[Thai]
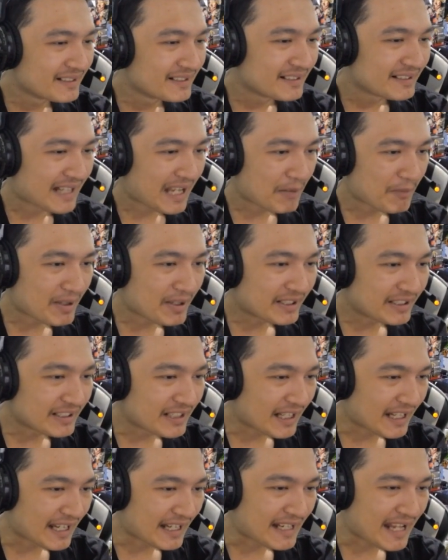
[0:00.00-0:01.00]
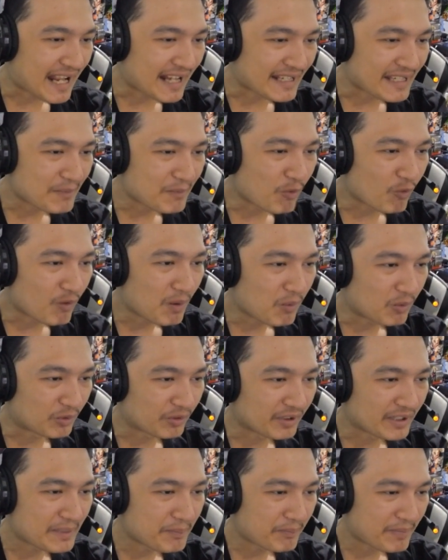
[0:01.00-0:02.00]
ถ้ามันเกลือขนาดนี้ผมว่าผม
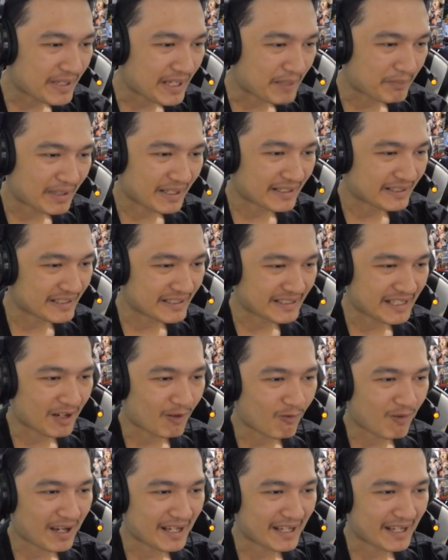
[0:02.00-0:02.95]
ต้องรีบเปลี่ยนแปลงกินอย่างไว